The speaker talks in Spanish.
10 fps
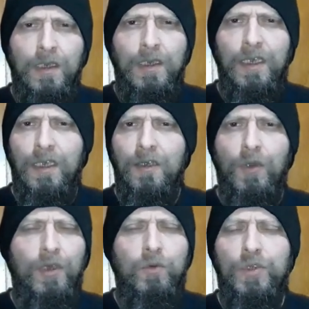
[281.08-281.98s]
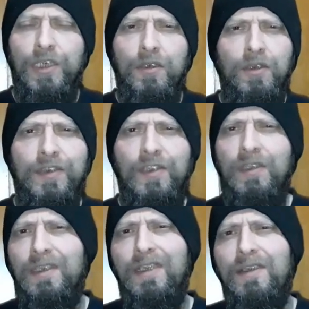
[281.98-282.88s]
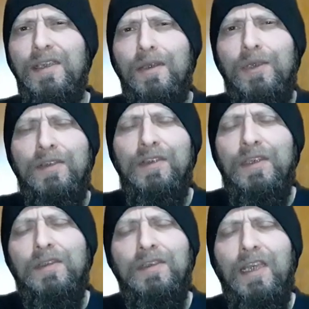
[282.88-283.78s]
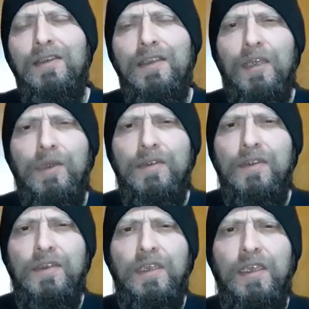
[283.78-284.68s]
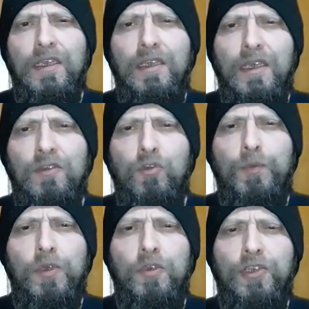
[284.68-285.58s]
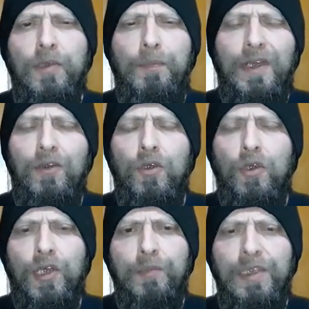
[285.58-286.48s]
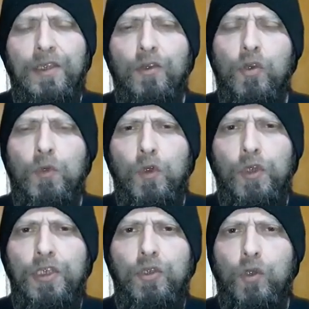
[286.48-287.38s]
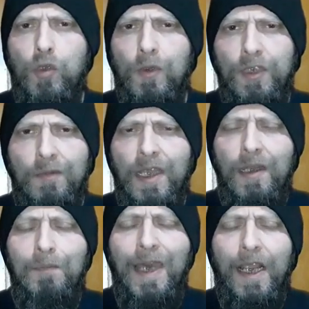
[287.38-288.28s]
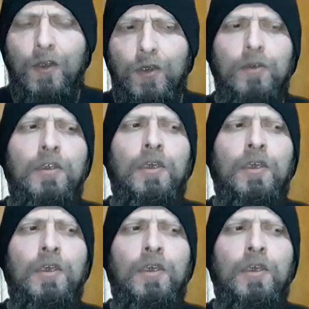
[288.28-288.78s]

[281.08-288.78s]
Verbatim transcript: Eh, lo he escuchado decir tantas veces, tantas veces y que supuestos expertos lo repiten como loritos, como el tema del paracord.